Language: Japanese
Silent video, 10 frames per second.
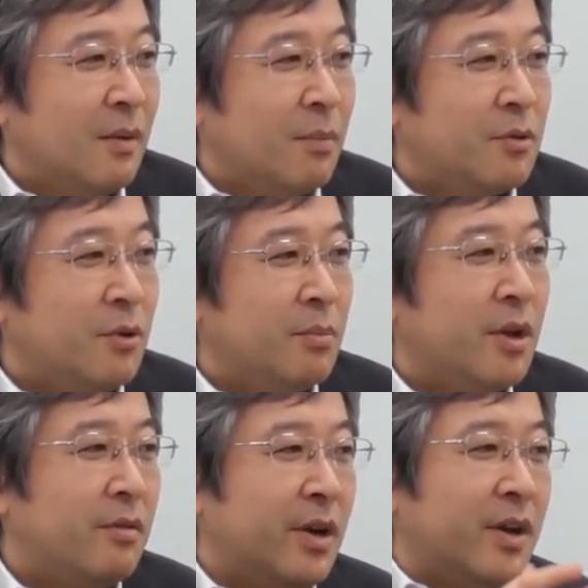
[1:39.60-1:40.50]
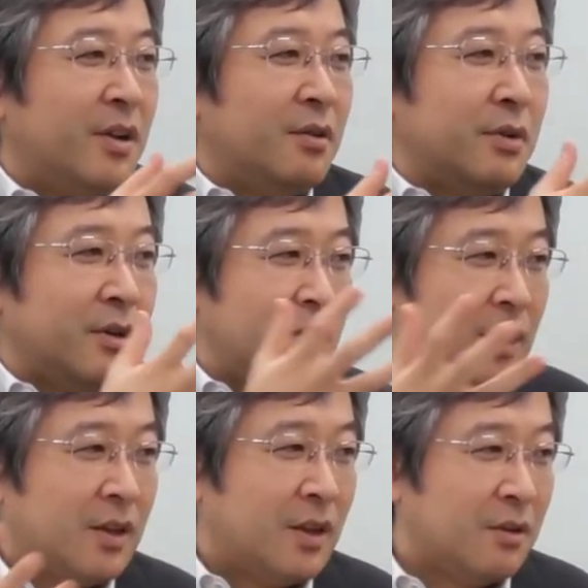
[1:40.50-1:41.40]
う、そういう意味では弱く
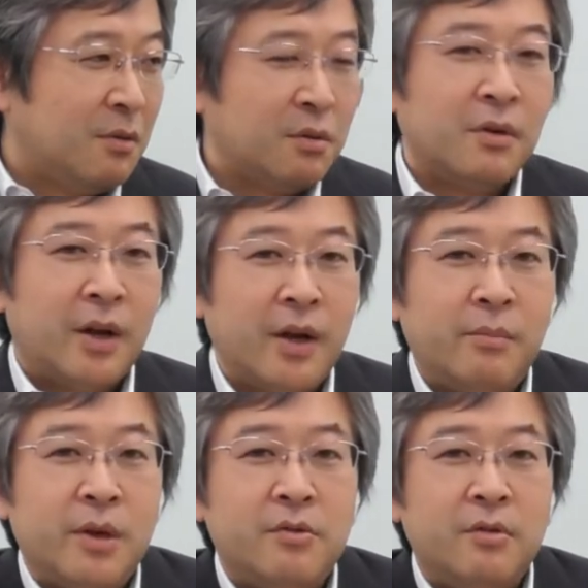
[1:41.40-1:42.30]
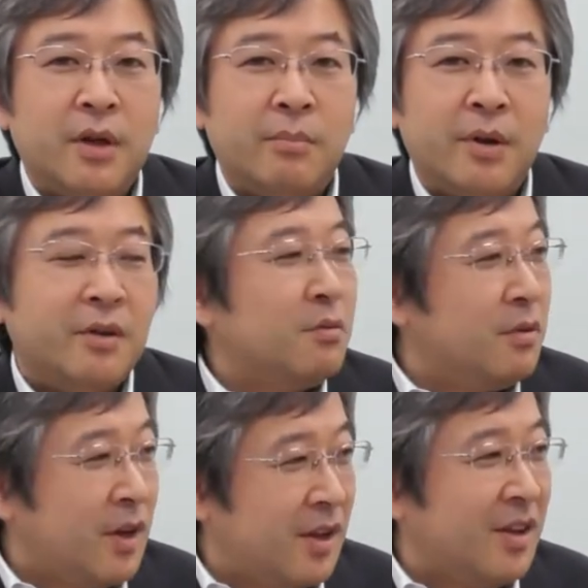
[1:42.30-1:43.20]
なったっていうことでね、非常にあんまり良
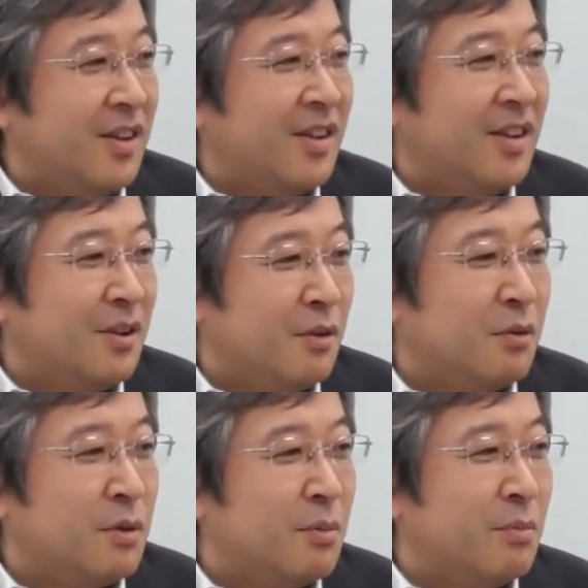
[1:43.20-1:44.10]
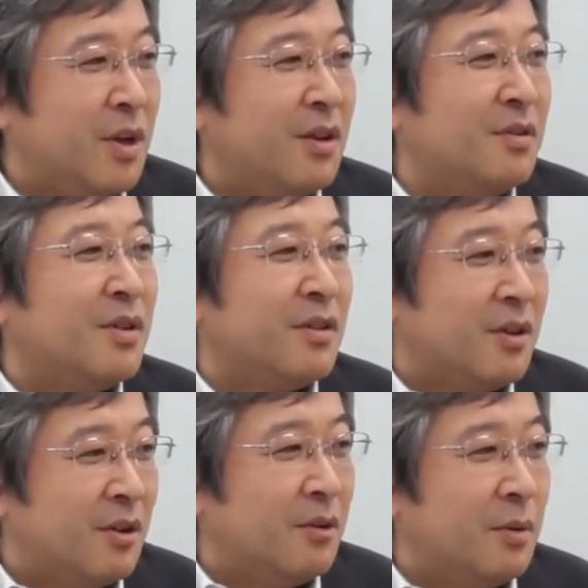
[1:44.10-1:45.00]
くないようにも見えるんです
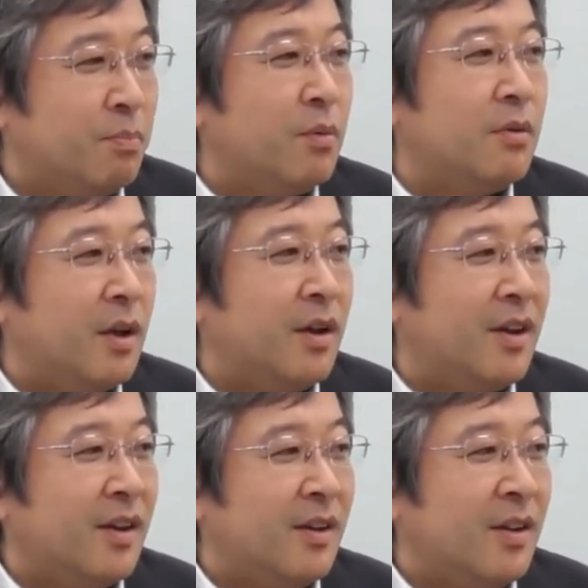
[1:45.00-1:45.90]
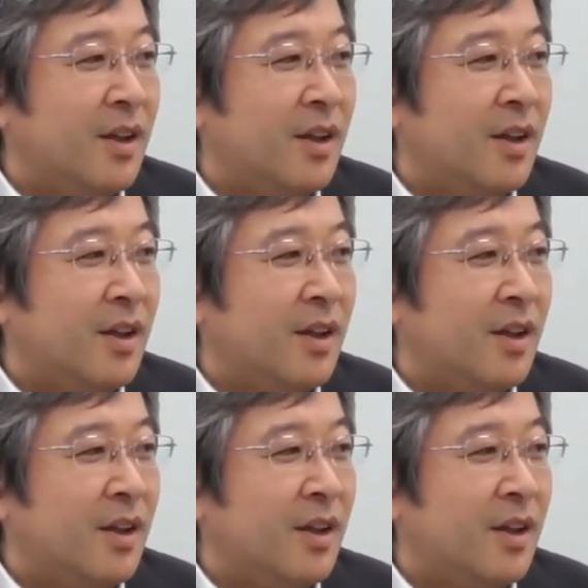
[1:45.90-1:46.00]
けど、一方で、